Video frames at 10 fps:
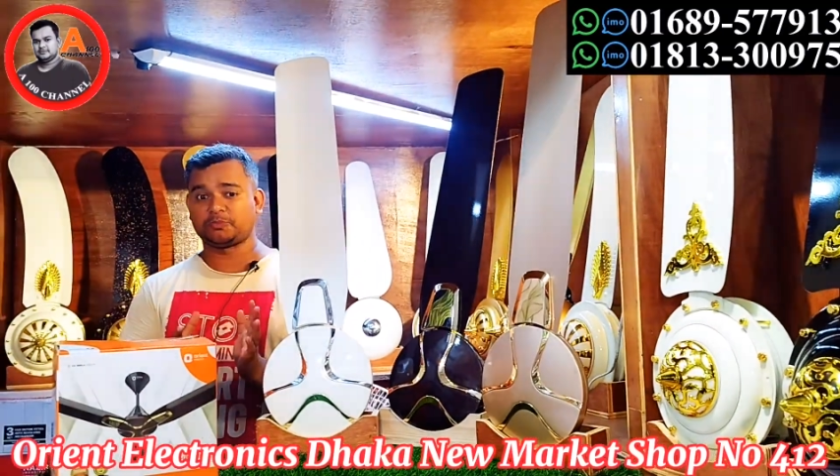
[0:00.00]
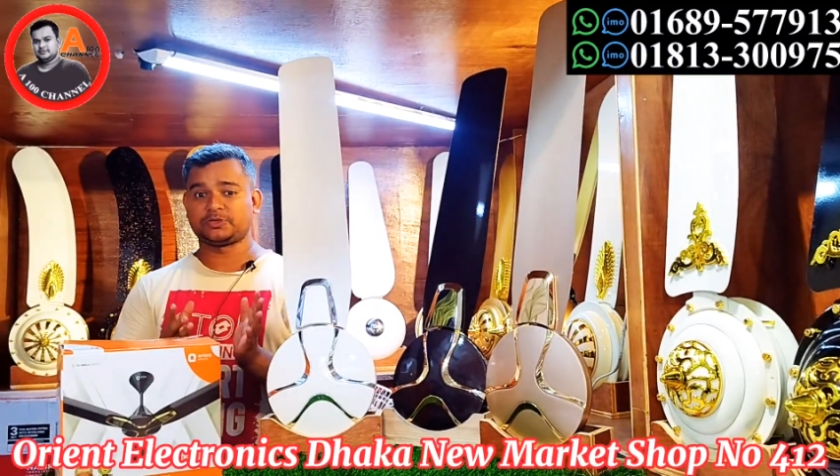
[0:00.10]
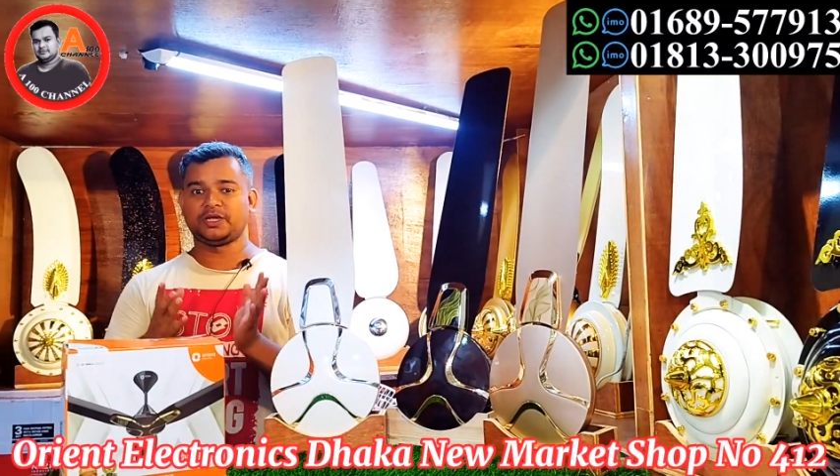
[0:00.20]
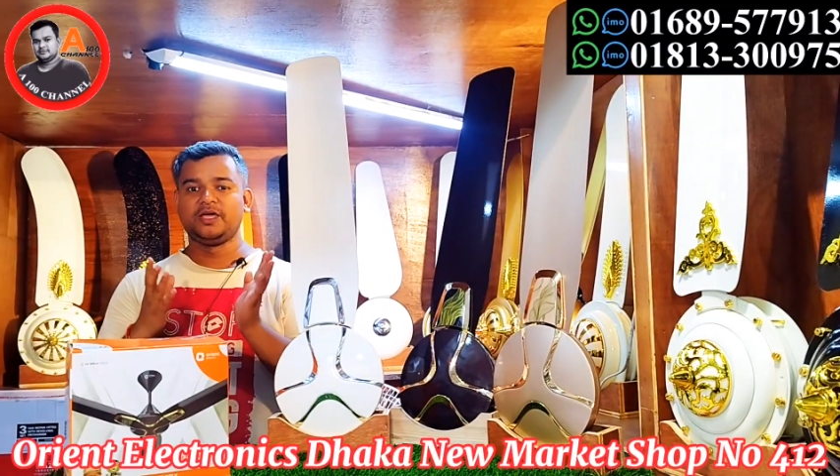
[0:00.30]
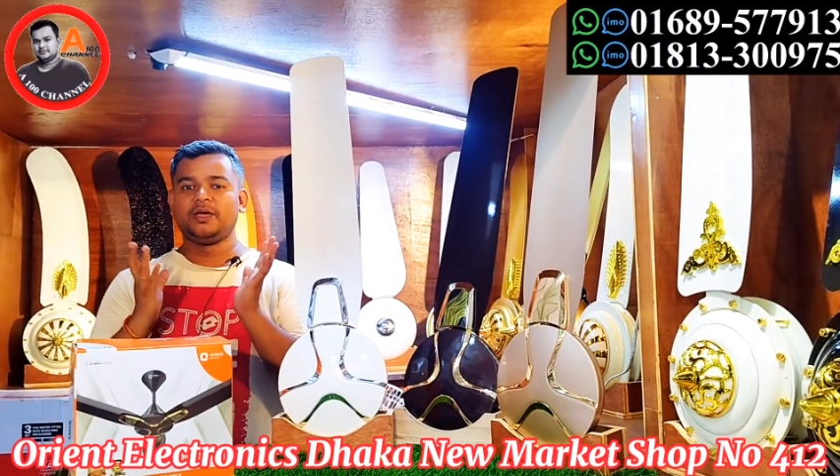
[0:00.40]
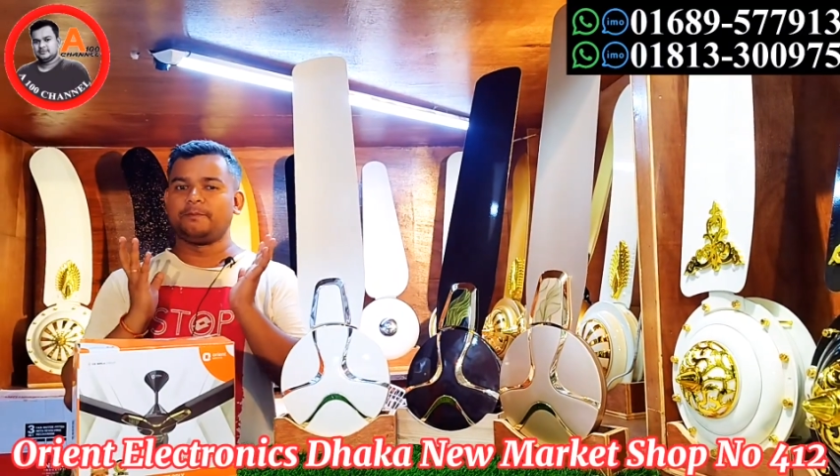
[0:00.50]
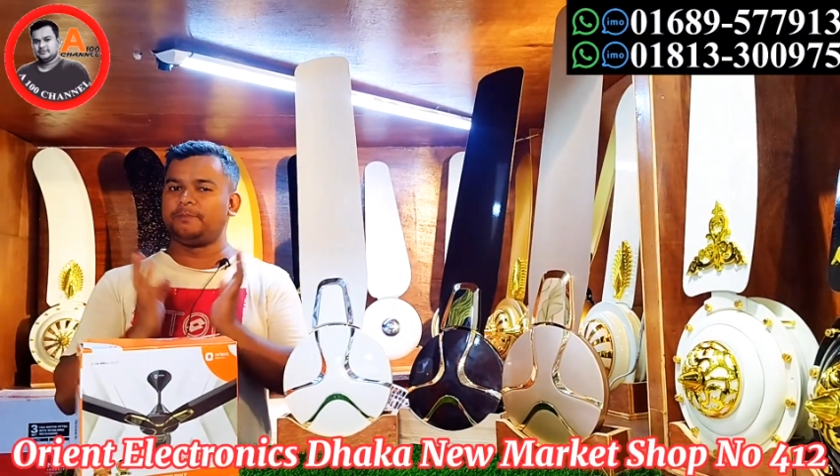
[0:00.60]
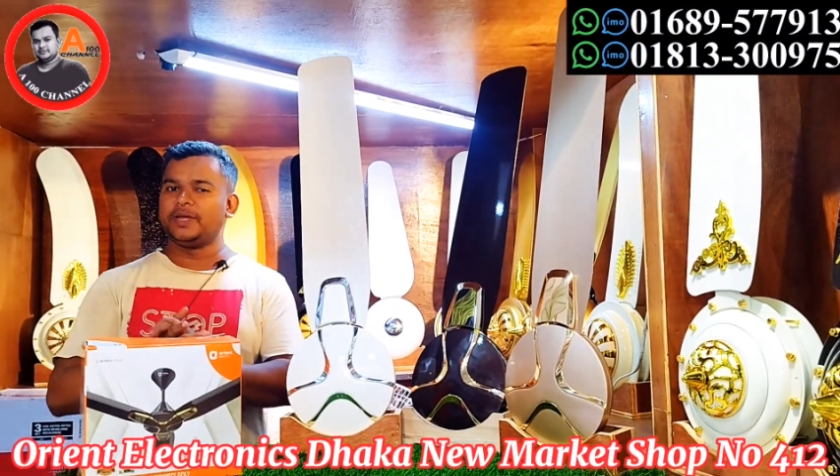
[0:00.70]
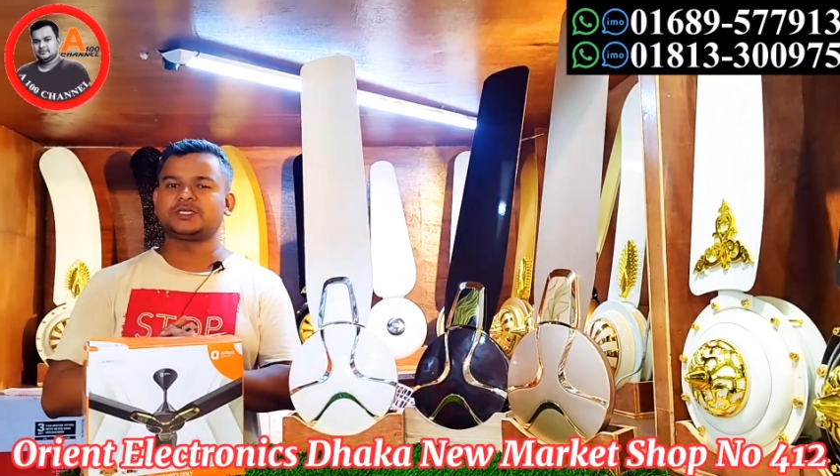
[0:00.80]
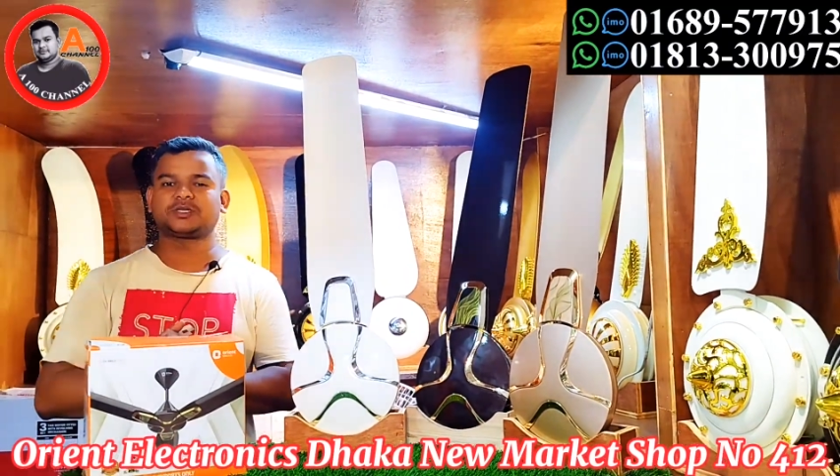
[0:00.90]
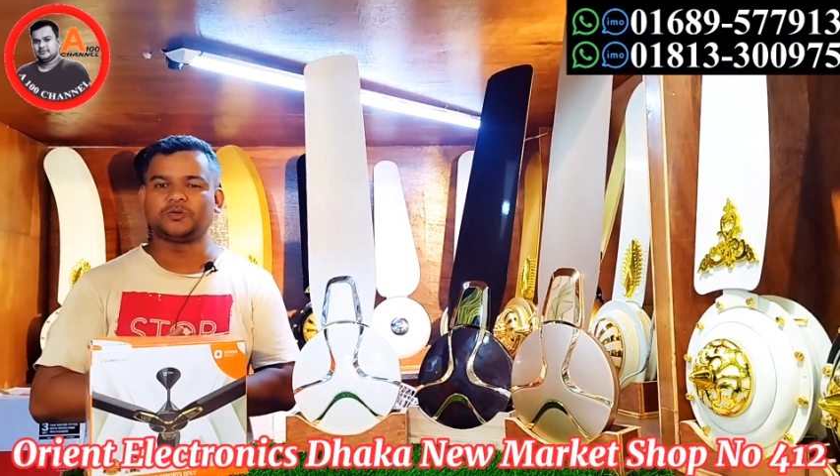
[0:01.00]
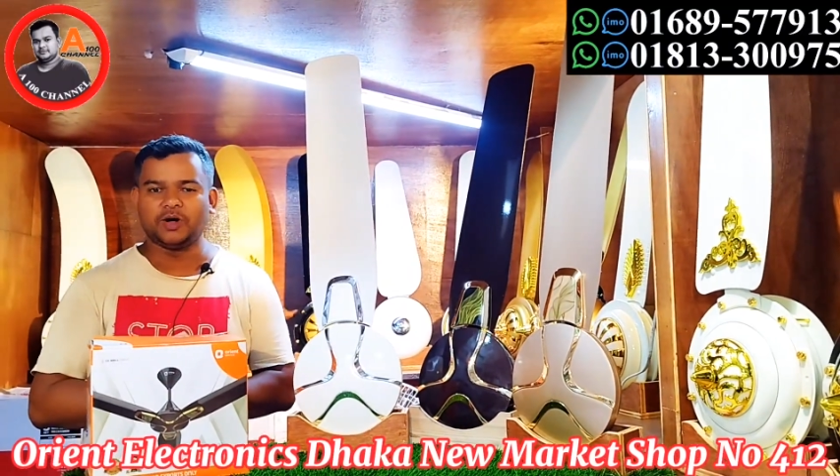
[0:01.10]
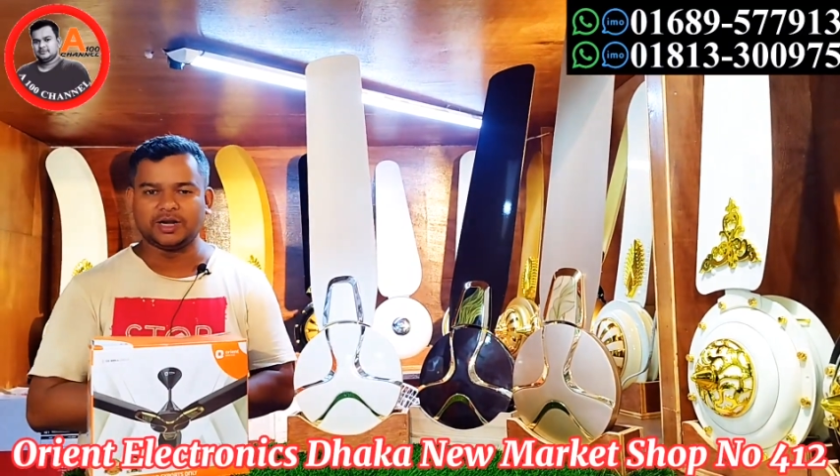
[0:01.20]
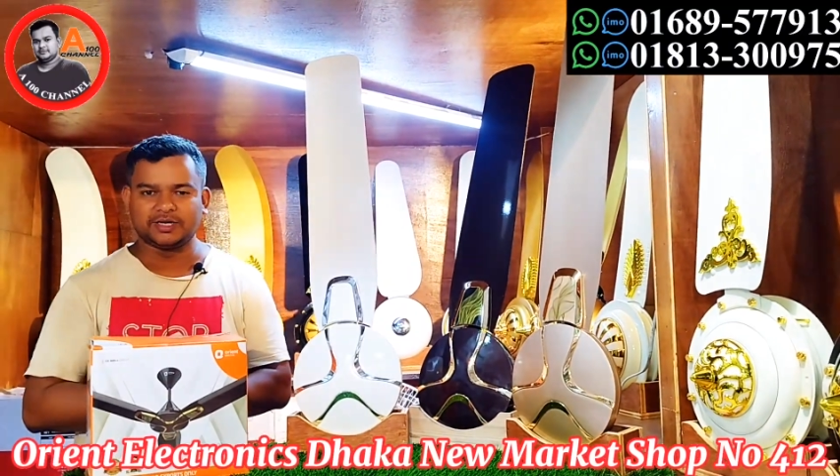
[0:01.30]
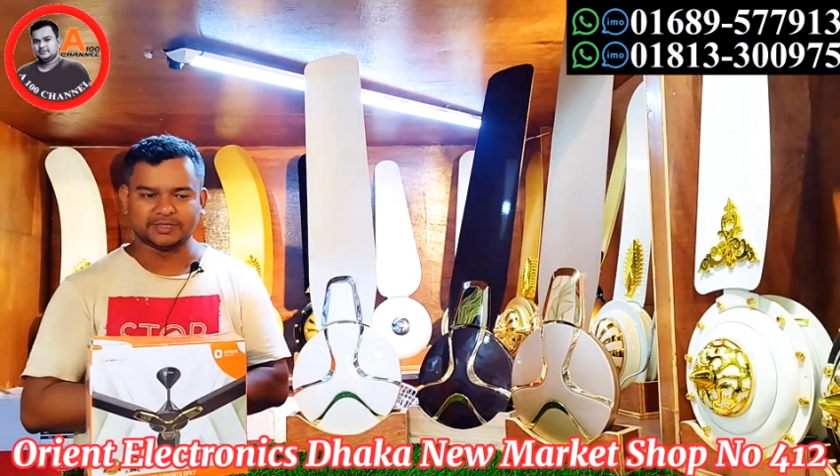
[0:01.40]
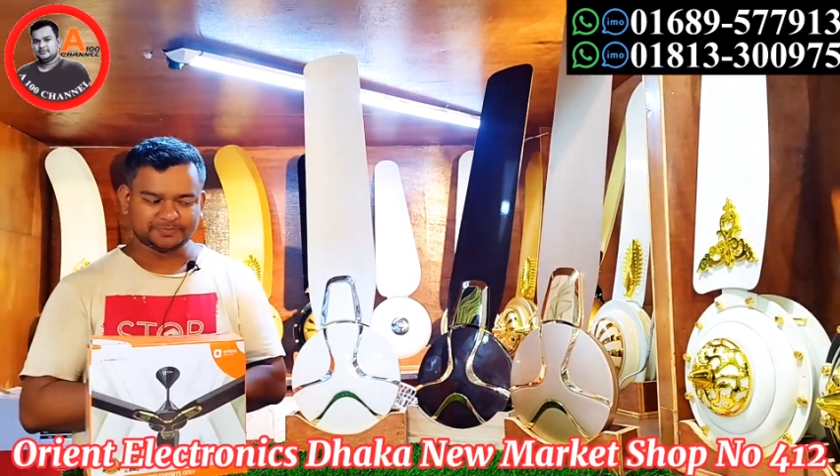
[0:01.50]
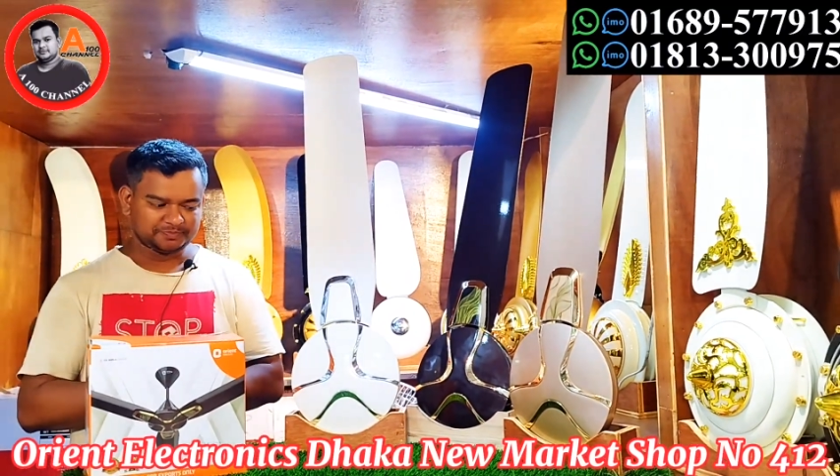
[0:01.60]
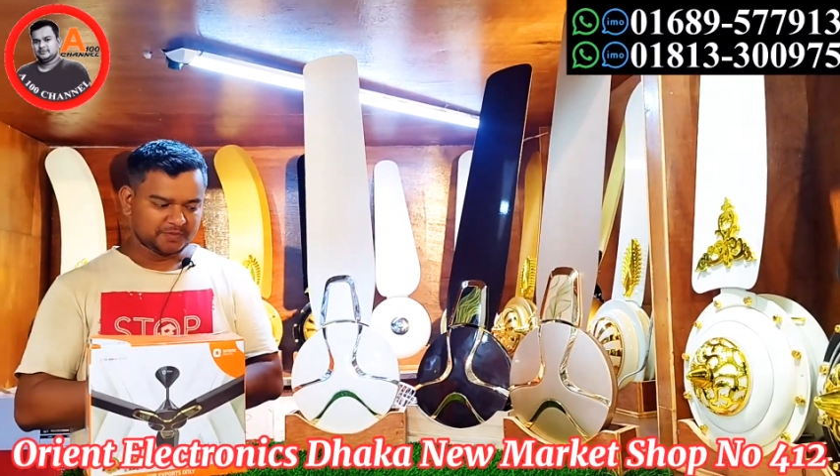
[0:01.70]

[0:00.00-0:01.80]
সবচেয়ে বেস্ট কোয়ালিটি